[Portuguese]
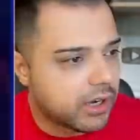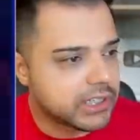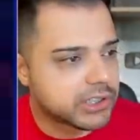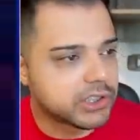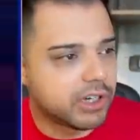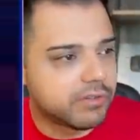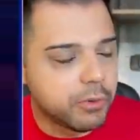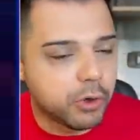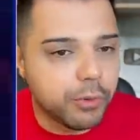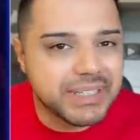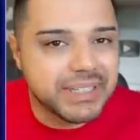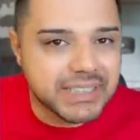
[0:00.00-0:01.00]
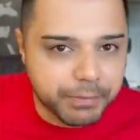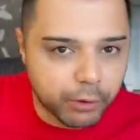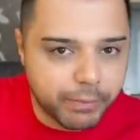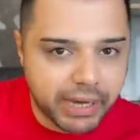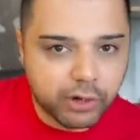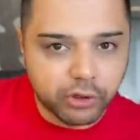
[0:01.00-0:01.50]
Olha só, vamos começar
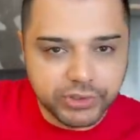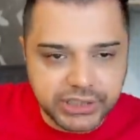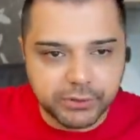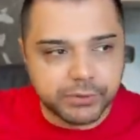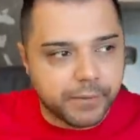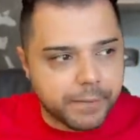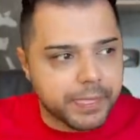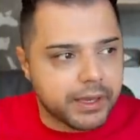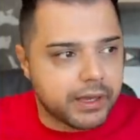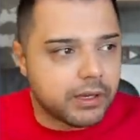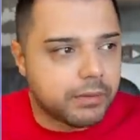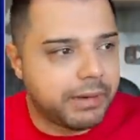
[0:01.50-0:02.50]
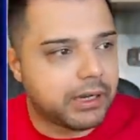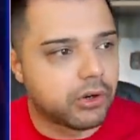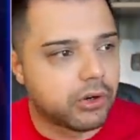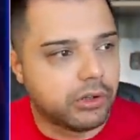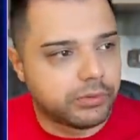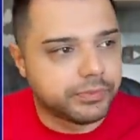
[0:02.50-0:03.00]
pelo Macronzinho.
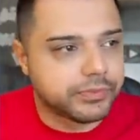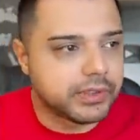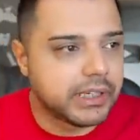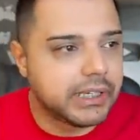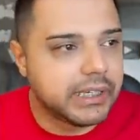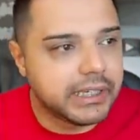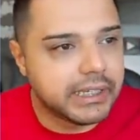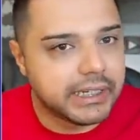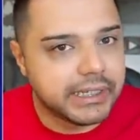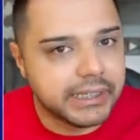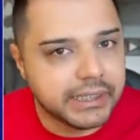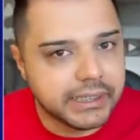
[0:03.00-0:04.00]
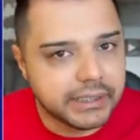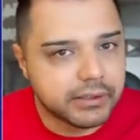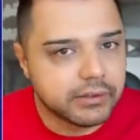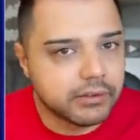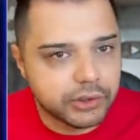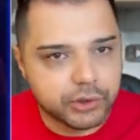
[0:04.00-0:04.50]
Macron,
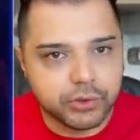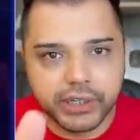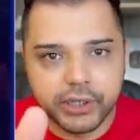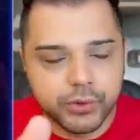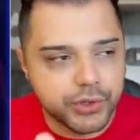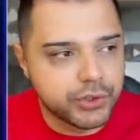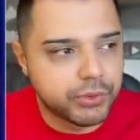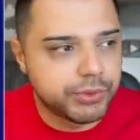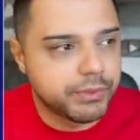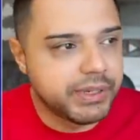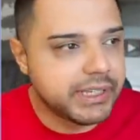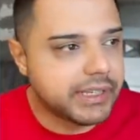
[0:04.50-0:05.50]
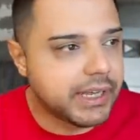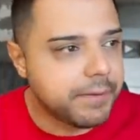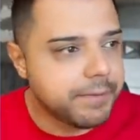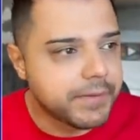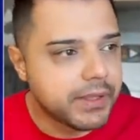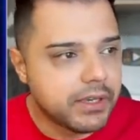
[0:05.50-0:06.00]
ele... Estou aqui no Hoje no Mundo
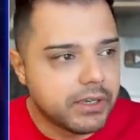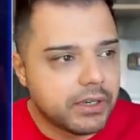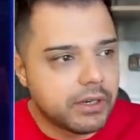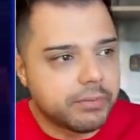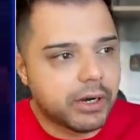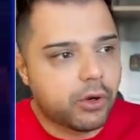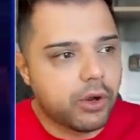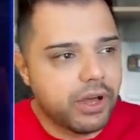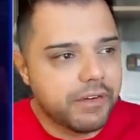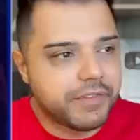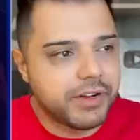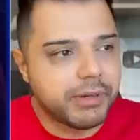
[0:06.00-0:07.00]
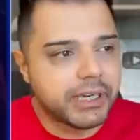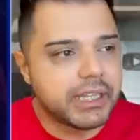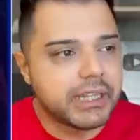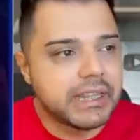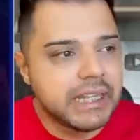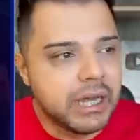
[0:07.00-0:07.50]
Militar. Macron afirma
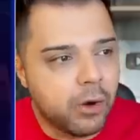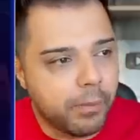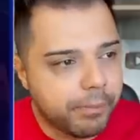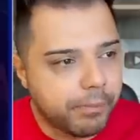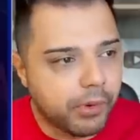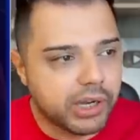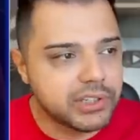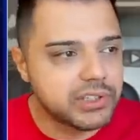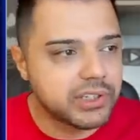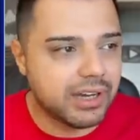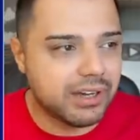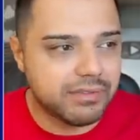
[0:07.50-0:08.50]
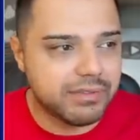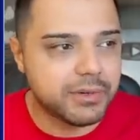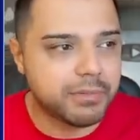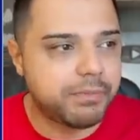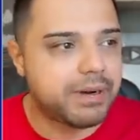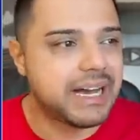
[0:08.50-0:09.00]
que não pode
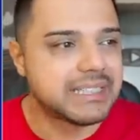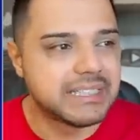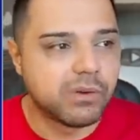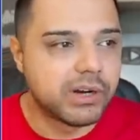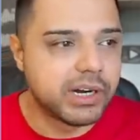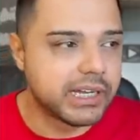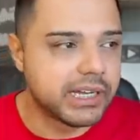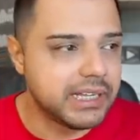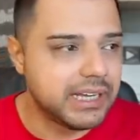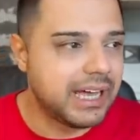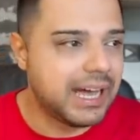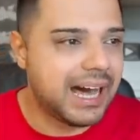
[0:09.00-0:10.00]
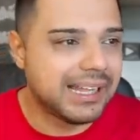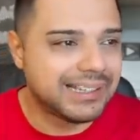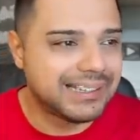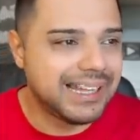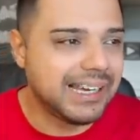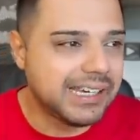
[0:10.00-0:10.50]
haver paz na Ucrânia
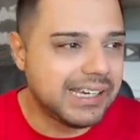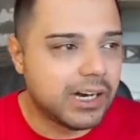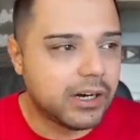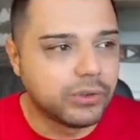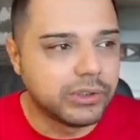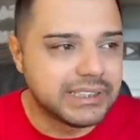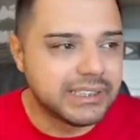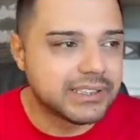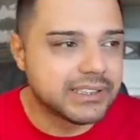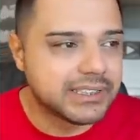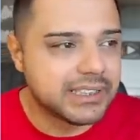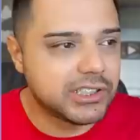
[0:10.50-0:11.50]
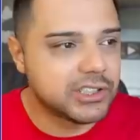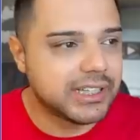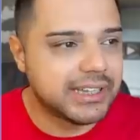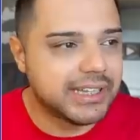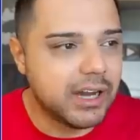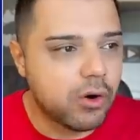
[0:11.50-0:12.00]
até que a Rússia
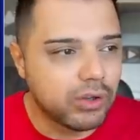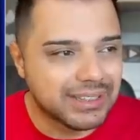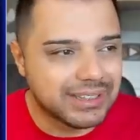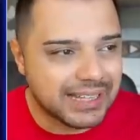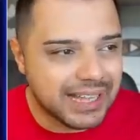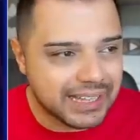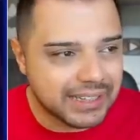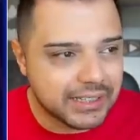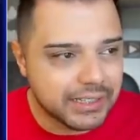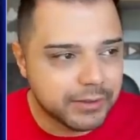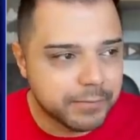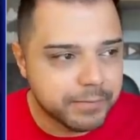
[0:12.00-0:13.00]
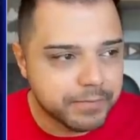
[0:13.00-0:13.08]
seja derrotada.